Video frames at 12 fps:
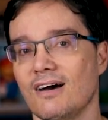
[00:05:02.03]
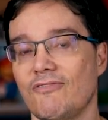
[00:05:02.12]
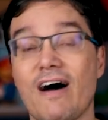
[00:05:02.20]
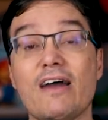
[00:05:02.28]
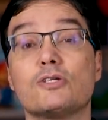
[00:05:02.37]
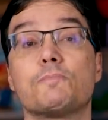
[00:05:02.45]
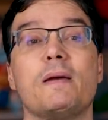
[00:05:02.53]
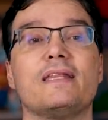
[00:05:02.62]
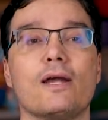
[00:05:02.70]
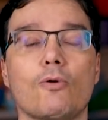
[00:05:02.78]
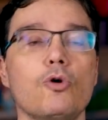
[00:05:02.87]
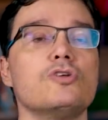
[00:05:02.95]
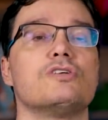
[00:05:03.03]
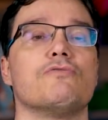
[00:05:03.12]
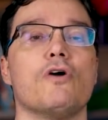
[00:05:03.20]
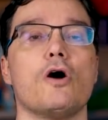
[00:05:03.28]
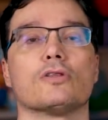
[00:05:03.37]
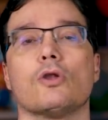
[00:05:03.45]
Vários pedregulhos em
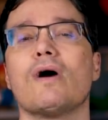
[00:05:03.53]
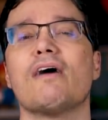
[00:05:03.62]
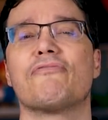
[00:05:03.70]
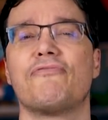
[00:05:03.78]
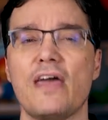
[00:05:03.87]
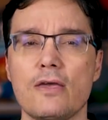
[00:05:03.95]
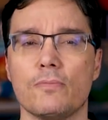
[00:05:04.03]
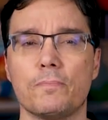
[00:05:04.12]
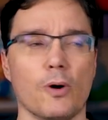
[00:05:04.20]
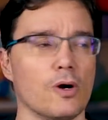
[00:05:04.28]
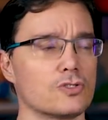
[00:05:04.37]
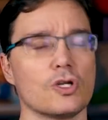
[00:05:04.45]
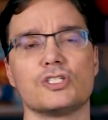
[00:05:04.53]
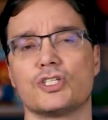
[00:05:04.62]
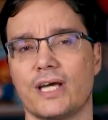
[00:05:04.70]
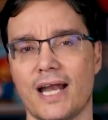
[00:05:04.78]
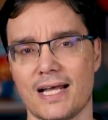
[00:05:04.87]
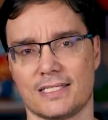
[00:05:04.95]
volta, lugar feio, porra, que só
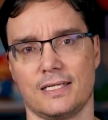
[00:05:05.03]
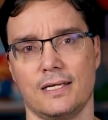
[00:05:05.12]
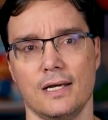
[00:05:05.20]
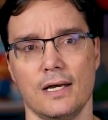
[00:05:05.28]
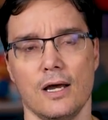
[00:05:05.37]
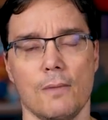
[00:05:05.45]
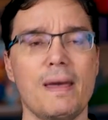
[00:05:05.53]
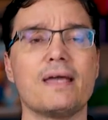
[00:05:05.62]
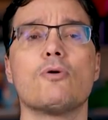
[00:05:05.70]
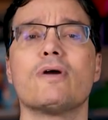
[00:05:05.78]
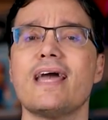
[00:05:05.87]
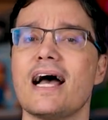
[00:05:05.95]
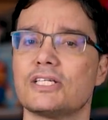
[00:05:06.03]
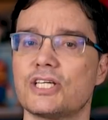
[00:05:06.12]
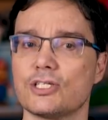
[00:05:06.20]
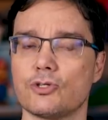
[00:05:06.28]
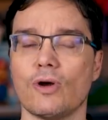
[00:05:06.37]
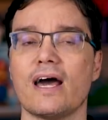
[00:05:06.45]
desgraça. Como é que alguém acha que
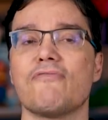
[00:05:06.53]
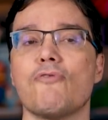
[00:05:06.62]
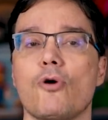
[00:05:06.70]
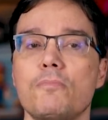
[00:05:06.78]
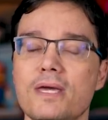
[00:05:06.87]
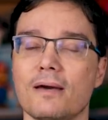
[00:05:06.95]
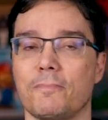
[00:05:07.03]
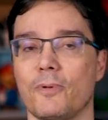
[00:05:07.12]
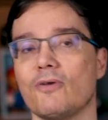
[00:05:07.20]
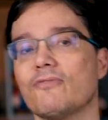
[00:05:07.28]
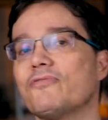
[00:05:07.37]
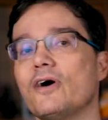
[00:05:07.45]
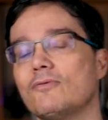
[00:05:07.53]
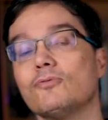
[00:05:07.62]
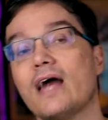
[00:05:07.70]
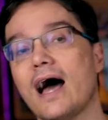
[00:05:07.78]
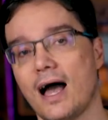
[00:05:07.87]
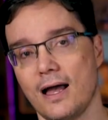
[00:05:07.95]
esse lugar é dormir? pô? Não, não
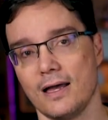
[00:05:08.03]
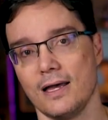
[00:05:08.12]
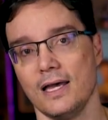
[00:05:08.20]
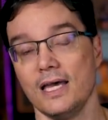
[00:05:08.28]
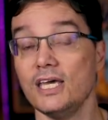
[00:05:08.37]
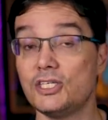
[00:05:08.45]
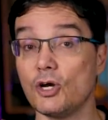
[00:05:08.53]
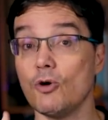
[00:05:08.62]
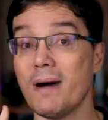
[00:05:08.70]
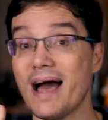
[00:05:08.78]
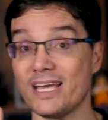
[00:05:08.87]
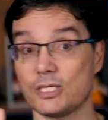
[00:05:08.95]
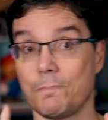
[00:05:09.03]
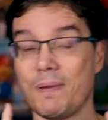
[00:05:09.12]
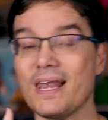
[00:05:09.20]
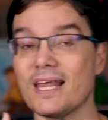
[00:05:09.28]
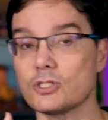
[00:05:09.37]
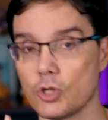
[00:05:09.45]
dá. E digo mais,
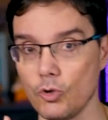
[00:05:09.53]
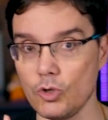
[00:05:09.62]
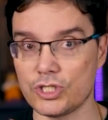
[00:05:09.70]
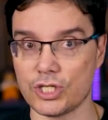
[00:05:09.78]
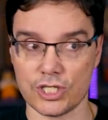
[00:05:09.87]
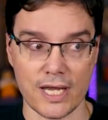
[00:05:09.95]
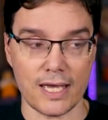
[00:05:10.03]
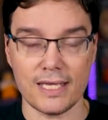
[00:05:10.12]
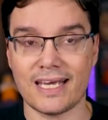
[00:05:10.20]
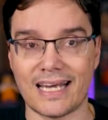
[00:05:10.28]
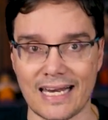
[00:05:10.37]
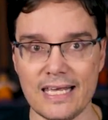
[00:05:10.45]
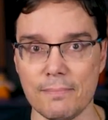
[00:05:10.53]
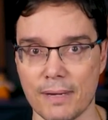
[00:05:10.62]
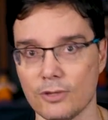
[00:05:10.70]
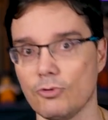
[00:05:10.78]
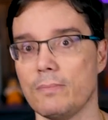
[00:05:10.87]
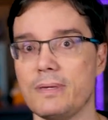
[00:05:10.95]
pelas luzes, né, e
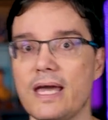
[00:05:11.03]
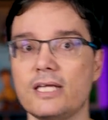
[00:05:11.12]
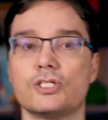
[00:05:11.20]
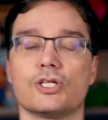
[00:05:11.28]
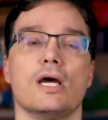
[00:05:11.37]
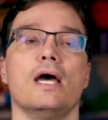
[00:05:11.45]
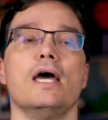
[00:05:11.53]
clima do ambiente,